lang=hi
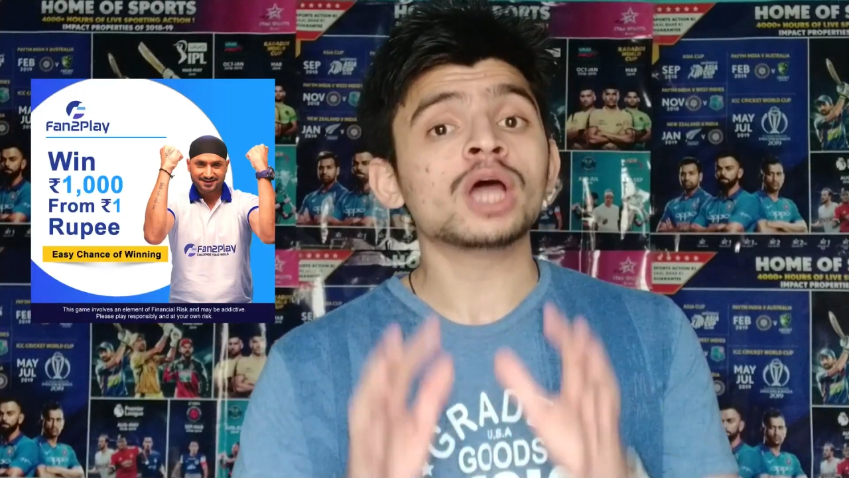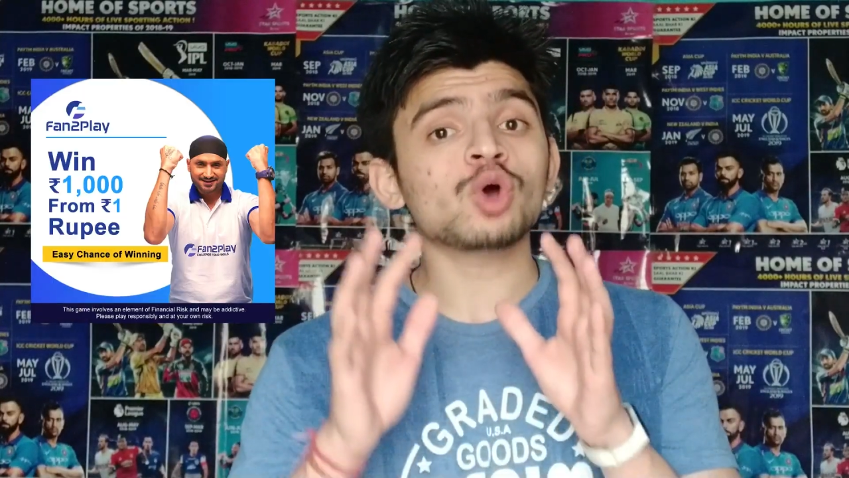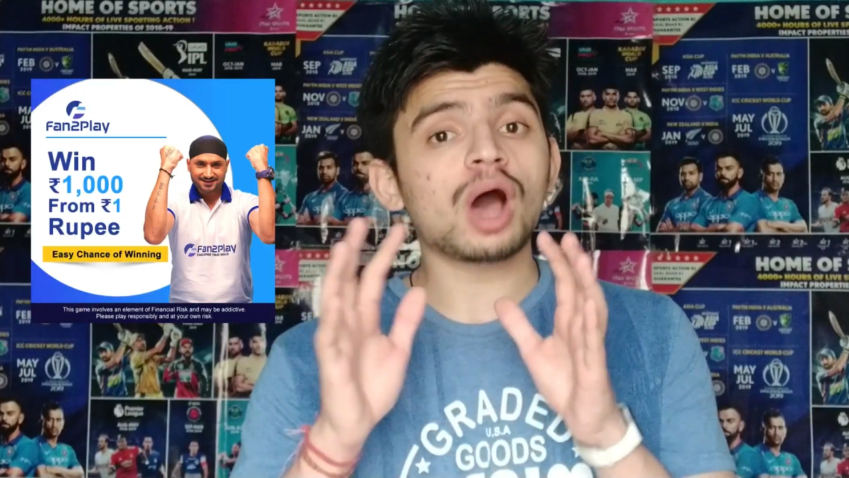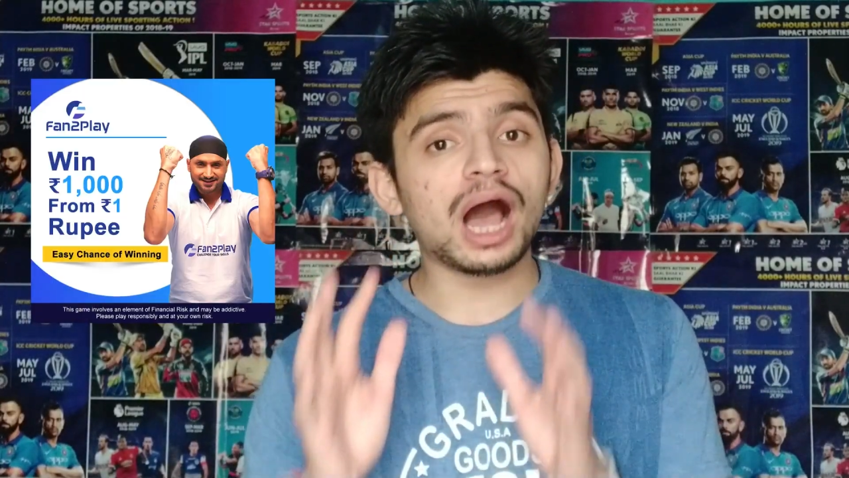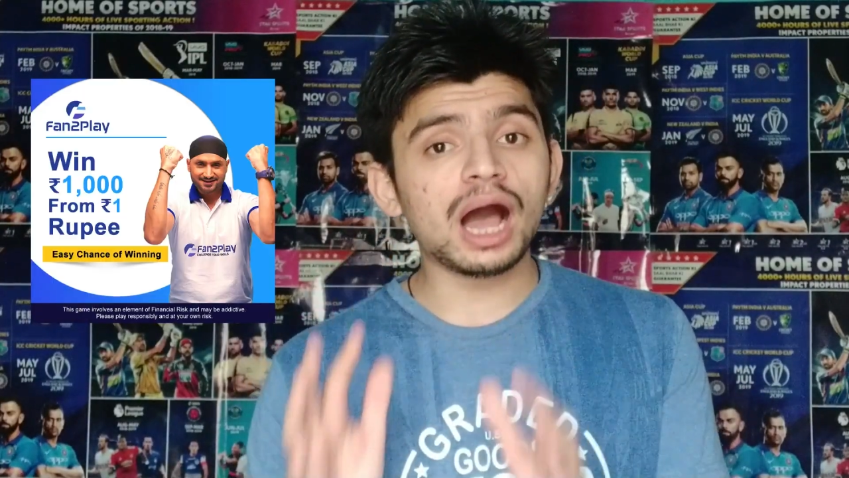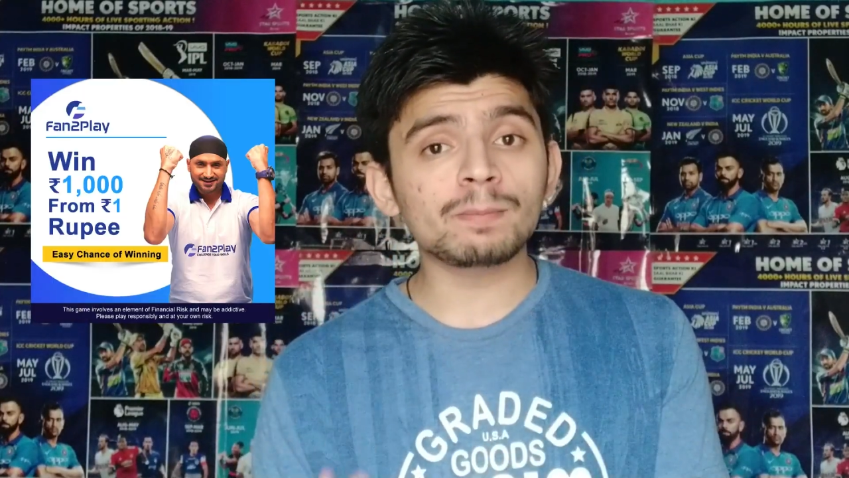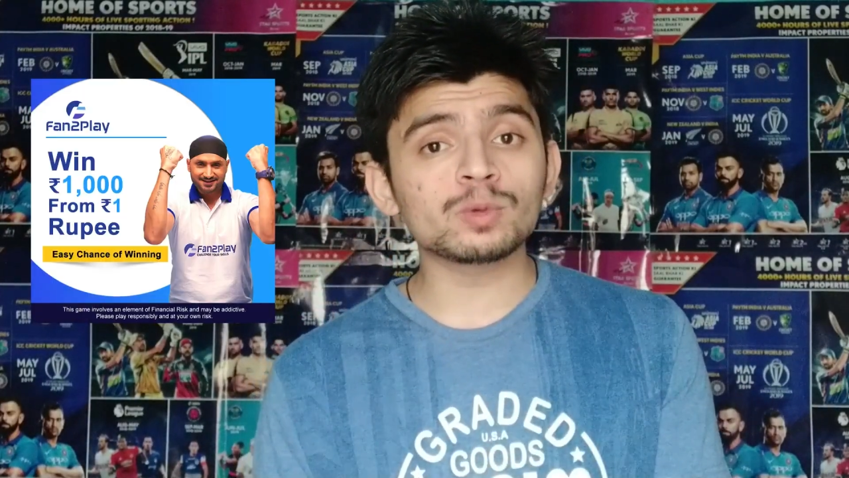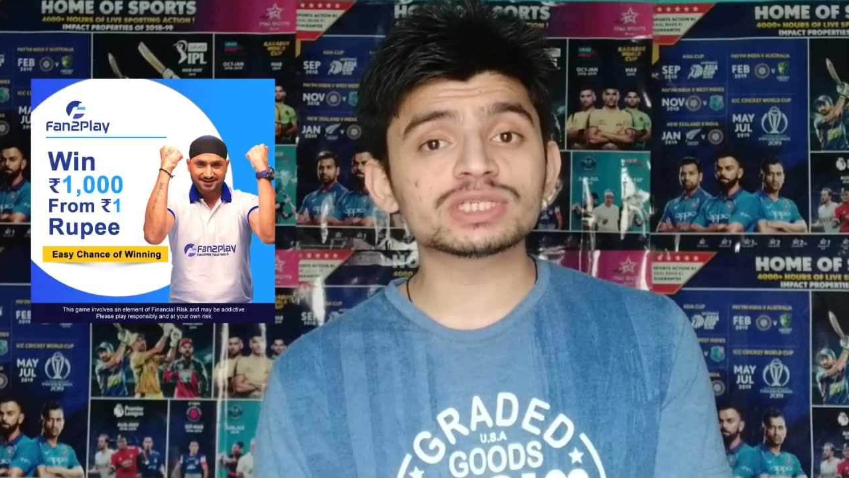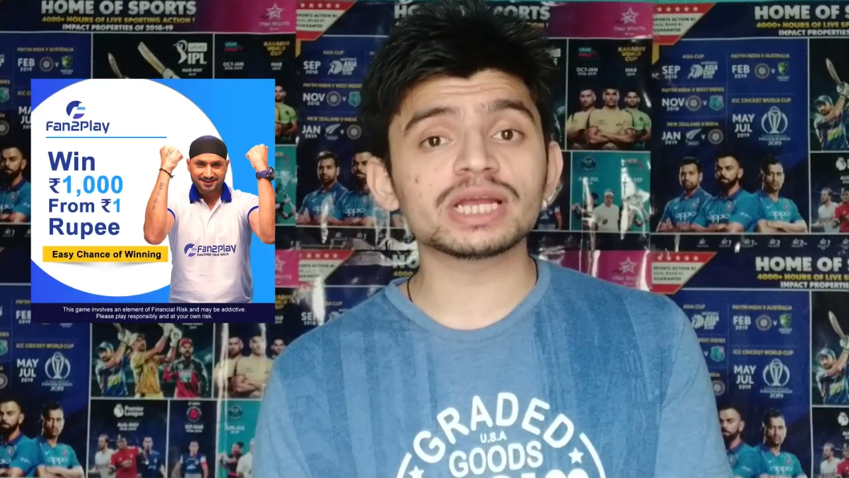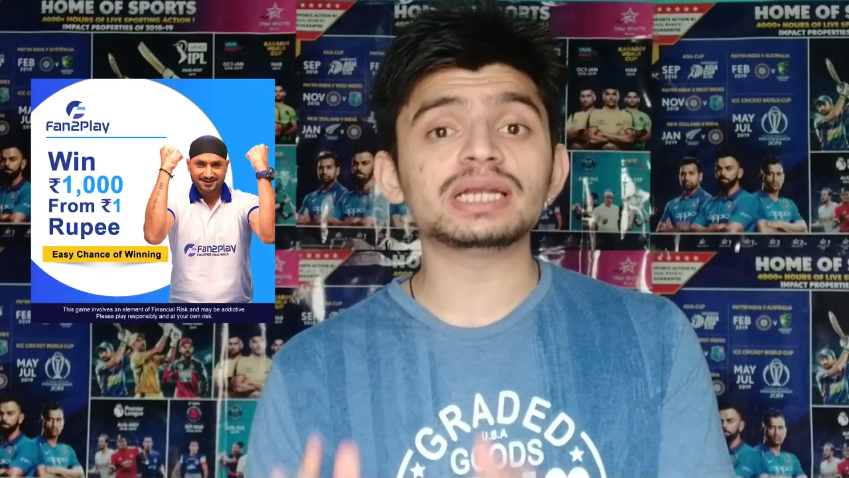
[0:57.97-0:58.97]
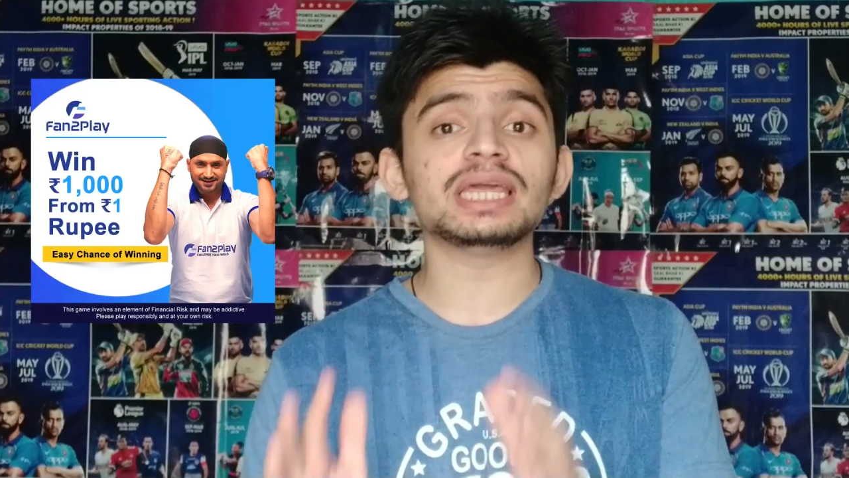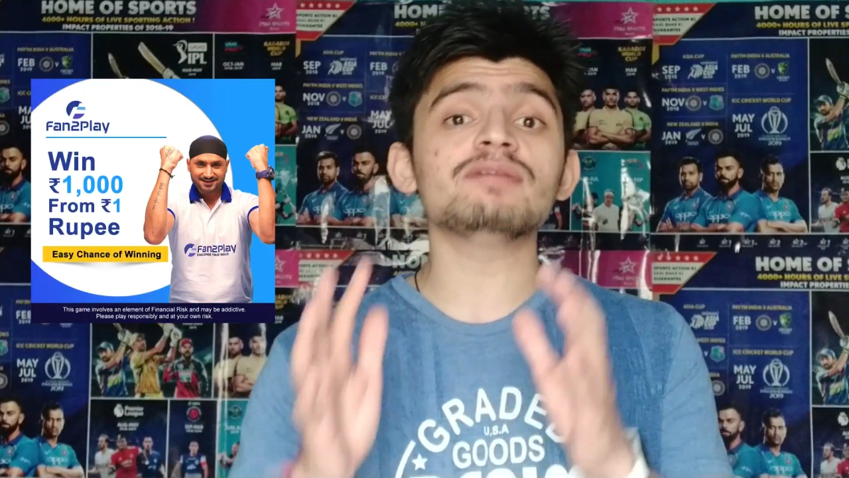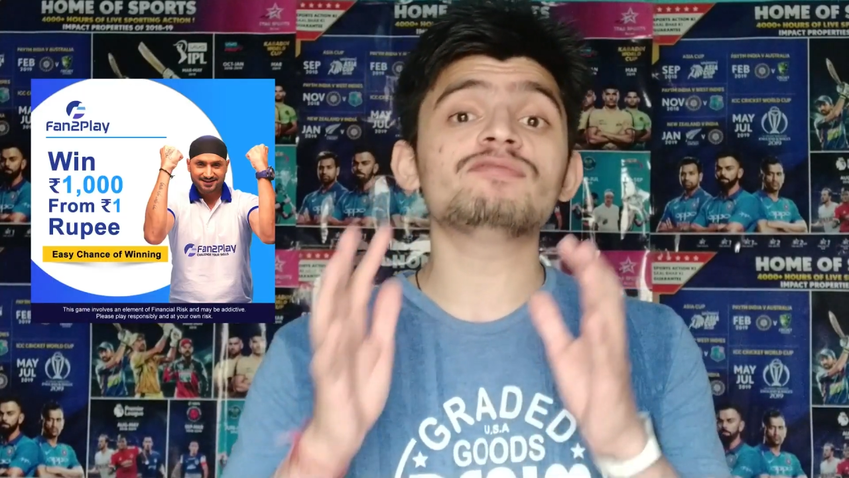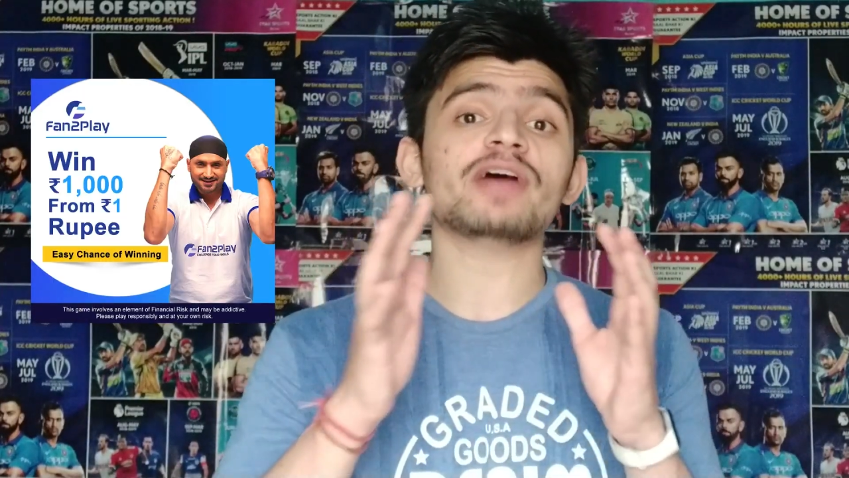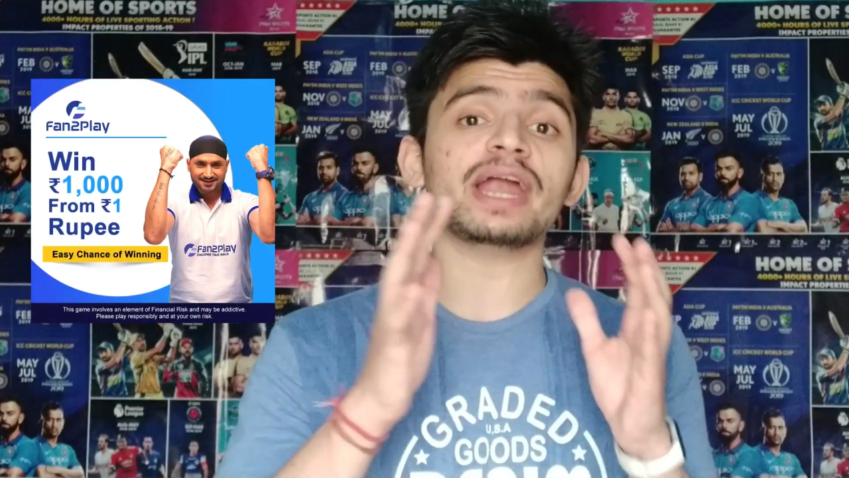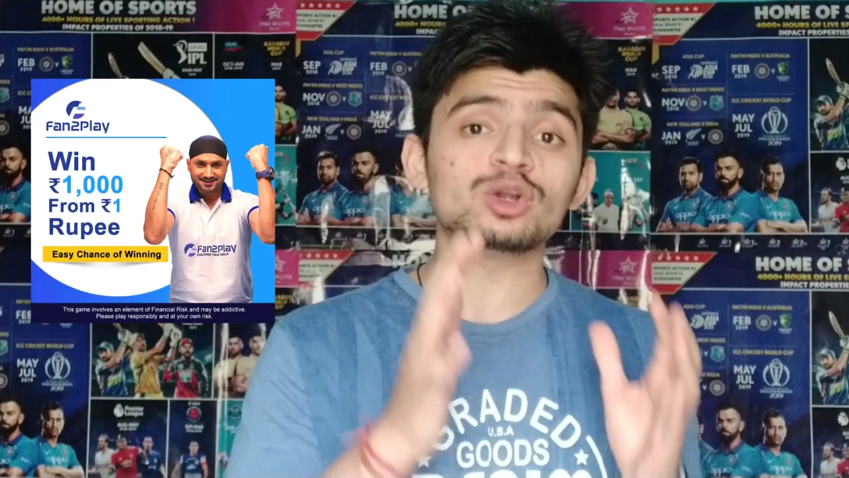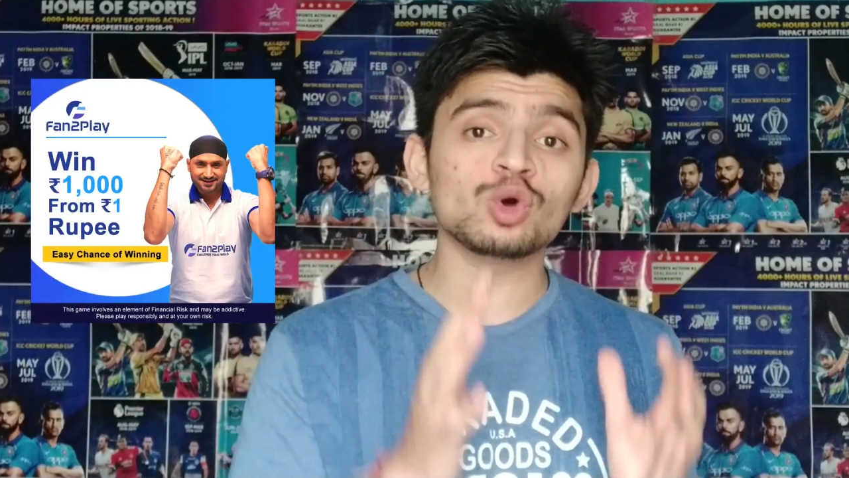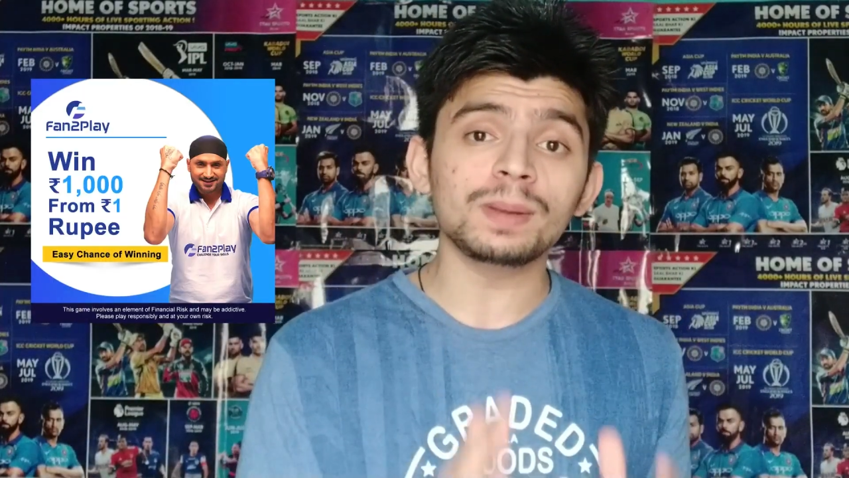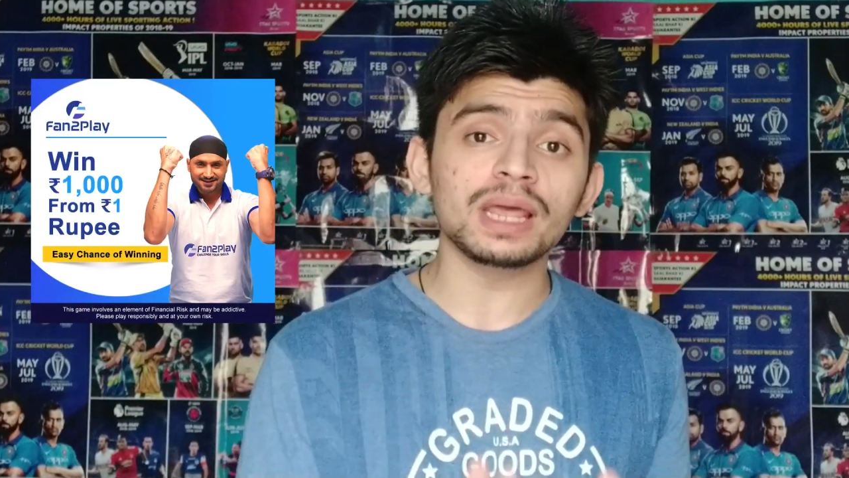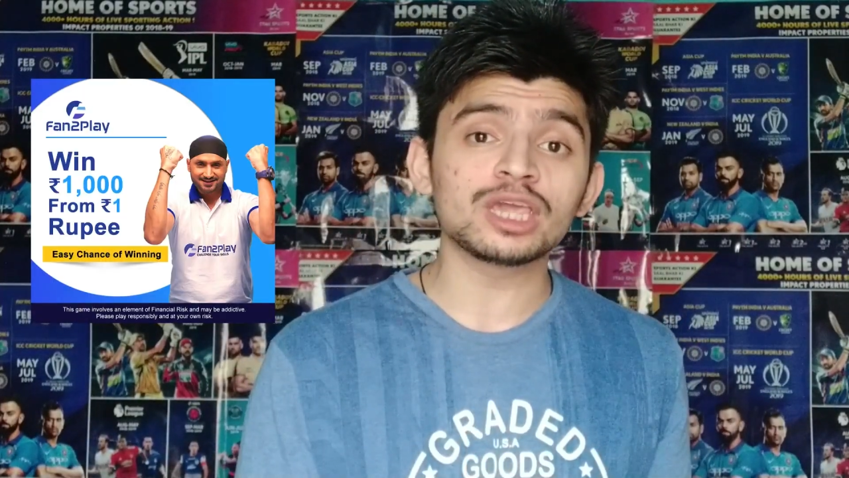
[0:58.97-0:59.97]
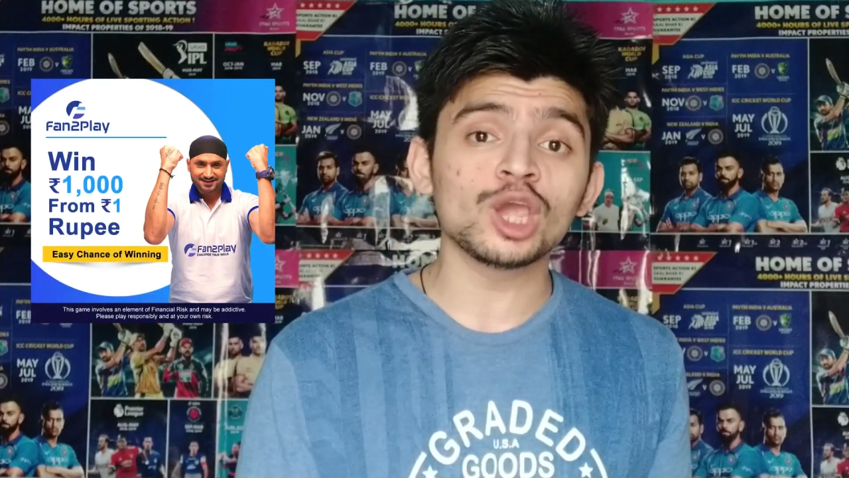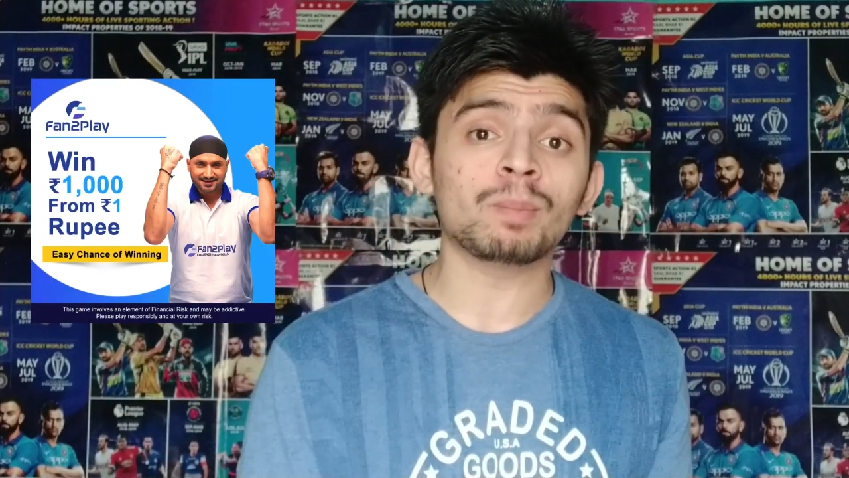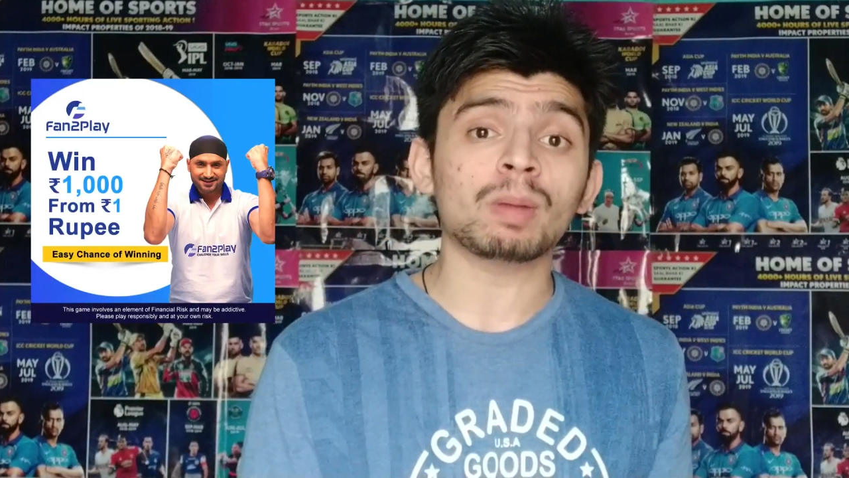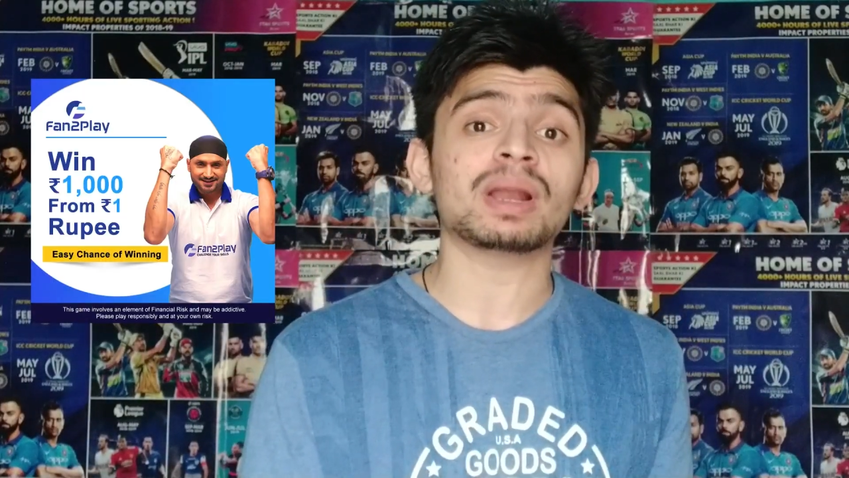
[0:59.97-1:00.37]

तो आप उसकी टीम फैन टू प्ले के ऊपर